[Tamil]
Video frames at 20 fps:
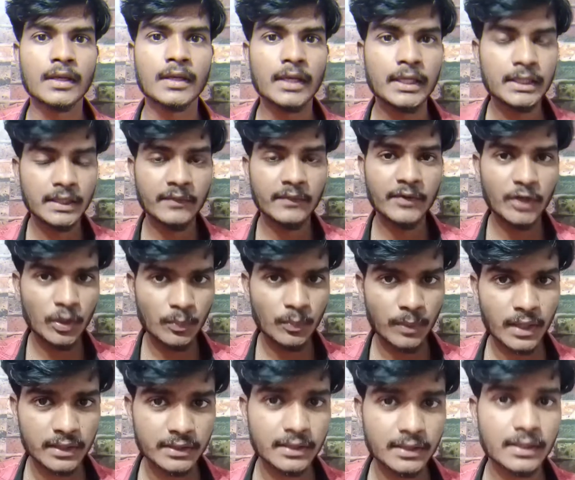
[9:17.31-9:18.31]
இந்த வீடியோ
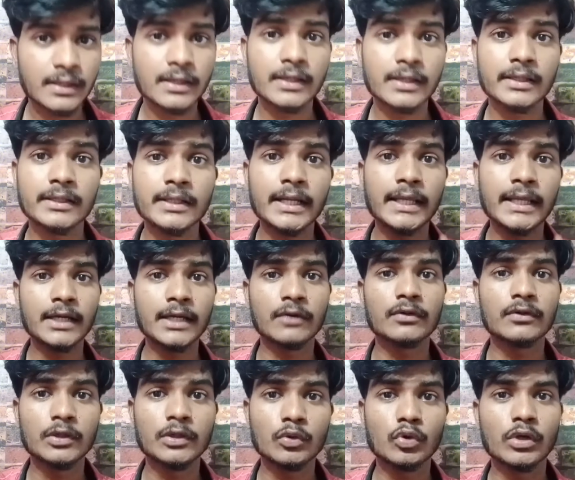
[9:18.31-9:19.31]
பார்த்துட்டு இருக்க நீங்கள்
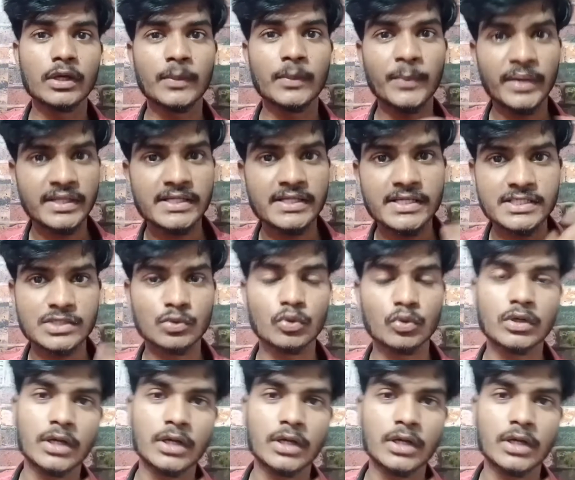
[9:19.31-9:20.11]
வந்து ஒரு இமேஜினேஷன் ஒரு